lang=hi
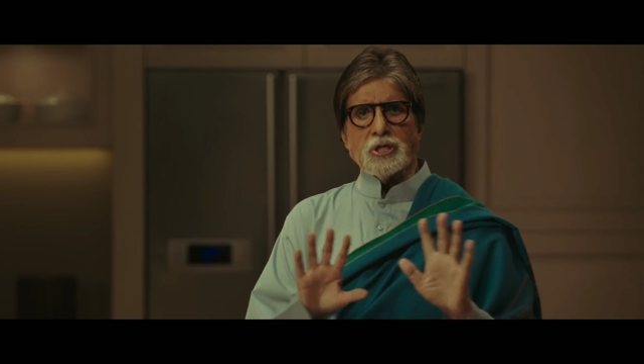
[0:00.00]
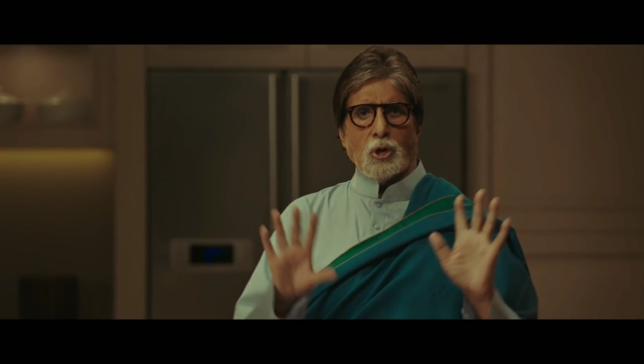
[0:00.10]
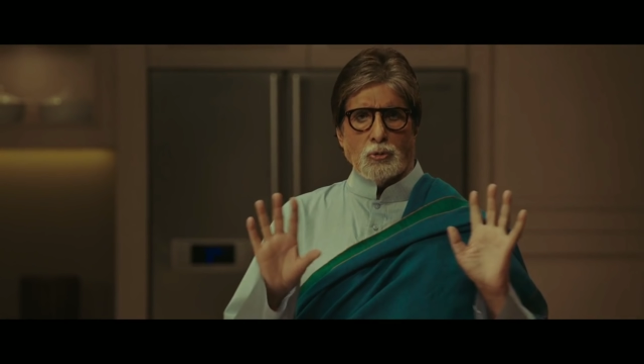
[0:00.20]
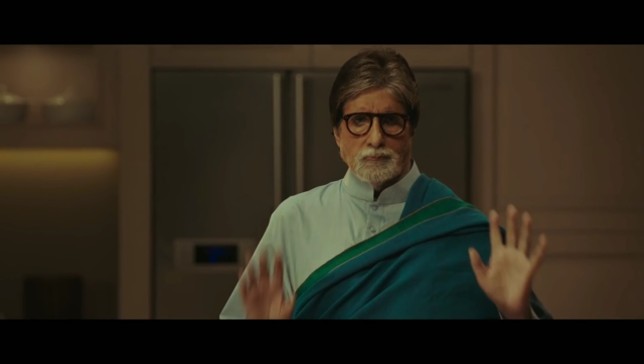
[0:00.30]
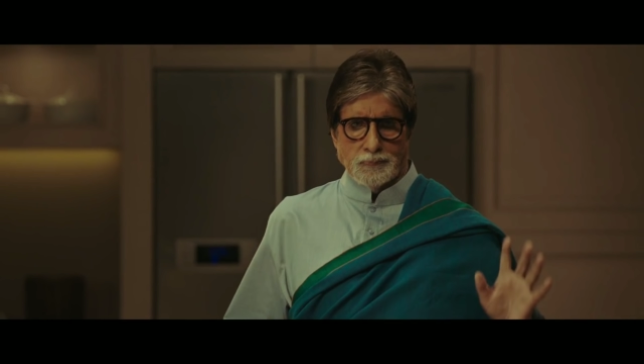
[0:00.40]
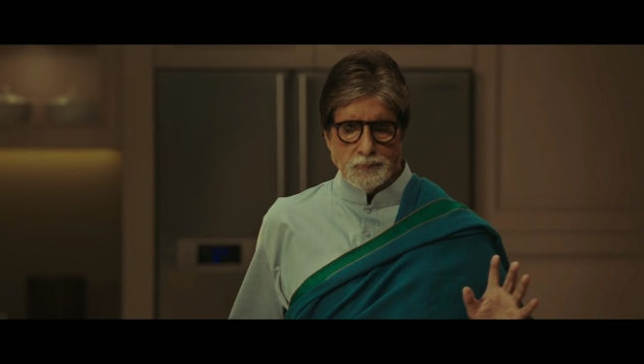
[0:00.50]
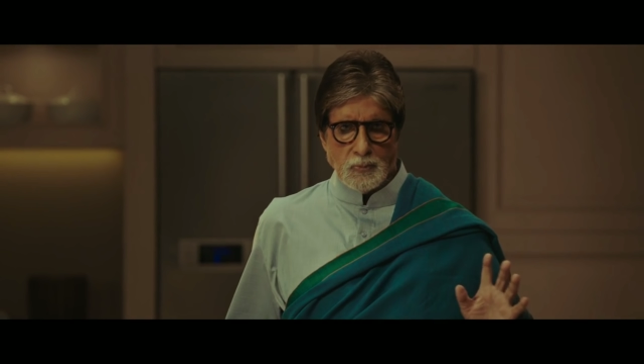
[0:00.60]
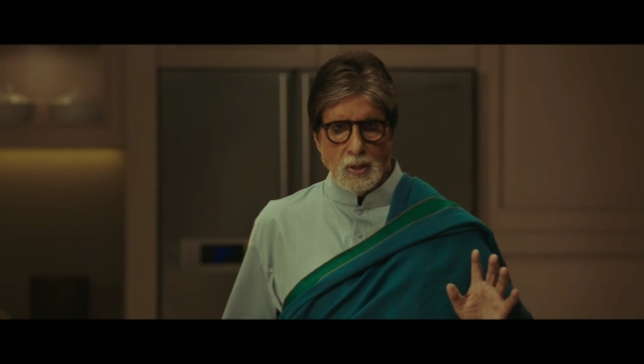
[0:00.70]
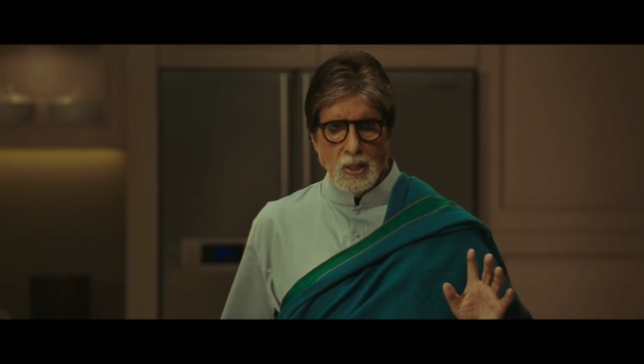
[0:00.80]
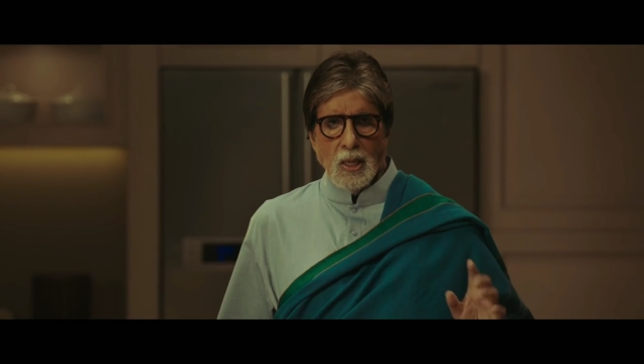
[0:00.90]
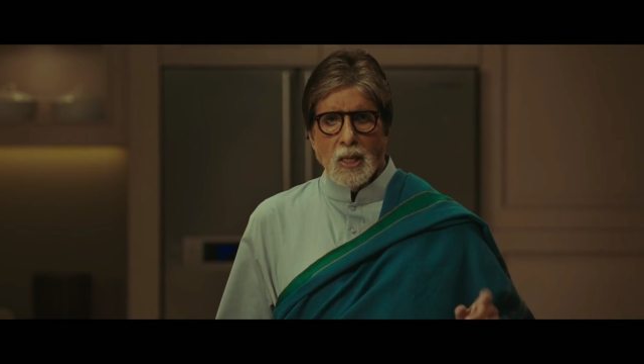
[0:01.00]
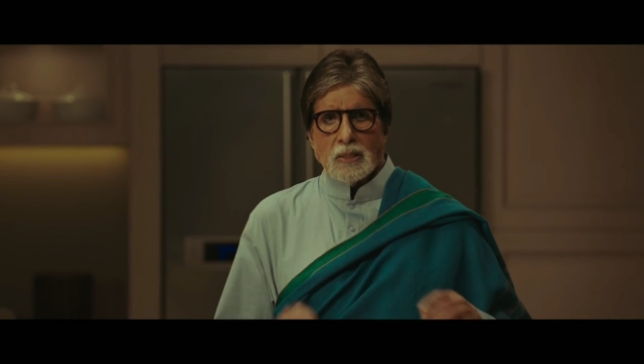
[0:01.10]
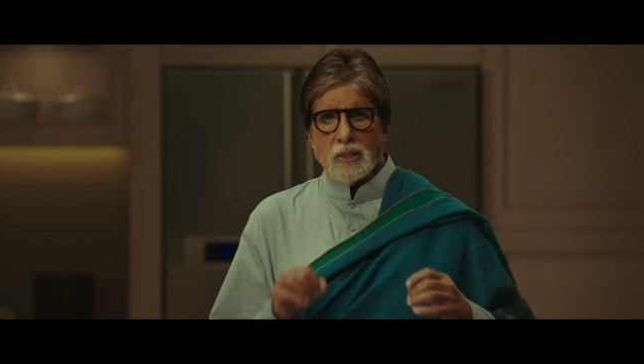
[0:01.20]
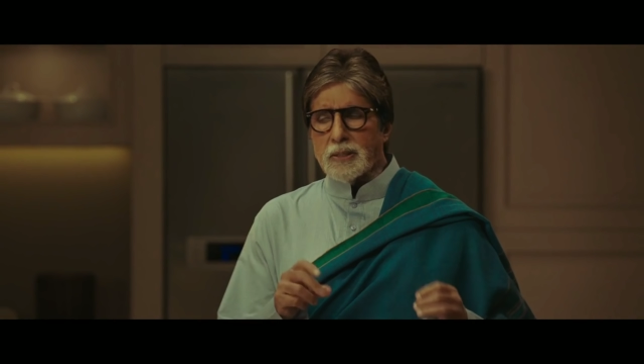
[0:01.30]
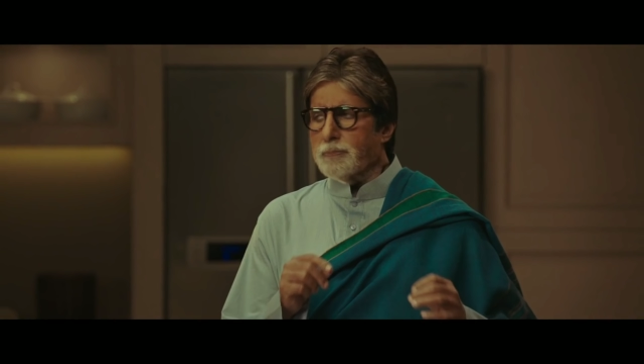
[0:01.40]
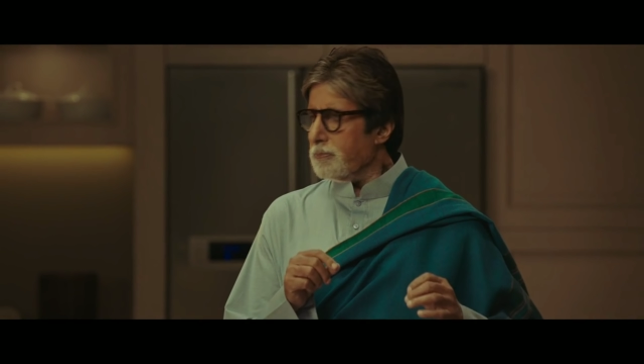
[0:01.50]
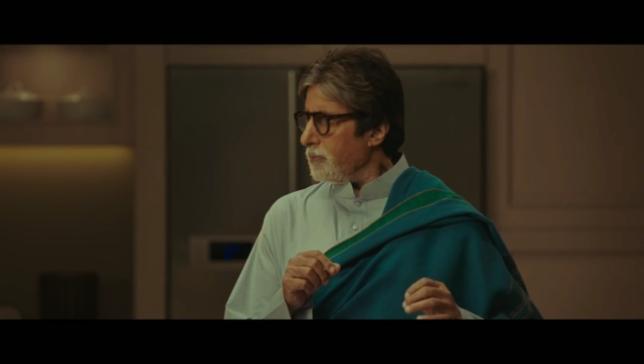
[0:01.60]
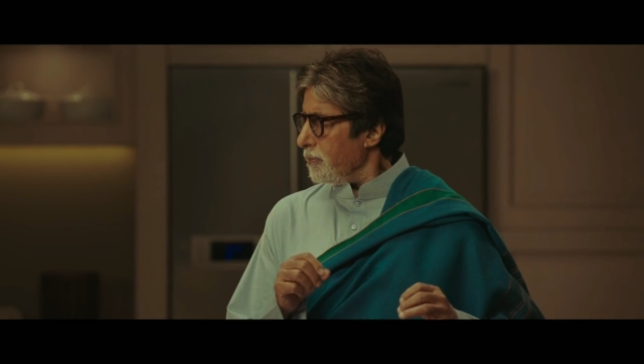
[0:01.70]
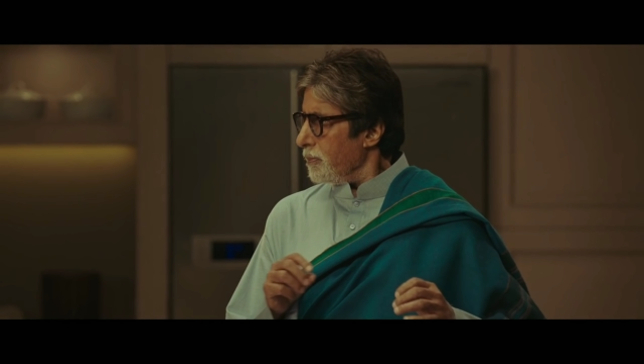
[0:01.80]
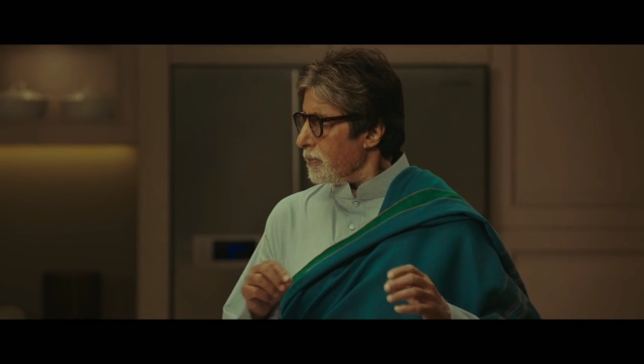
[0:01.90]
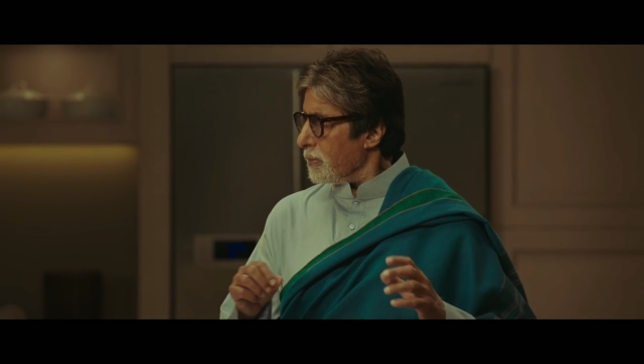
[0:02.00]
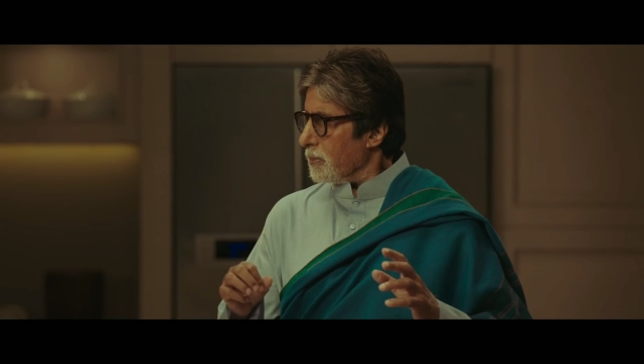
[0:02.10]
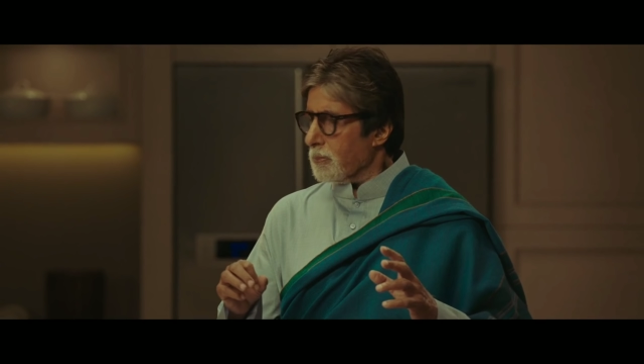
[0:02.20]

बताएंगे जो कोई नहीं जानता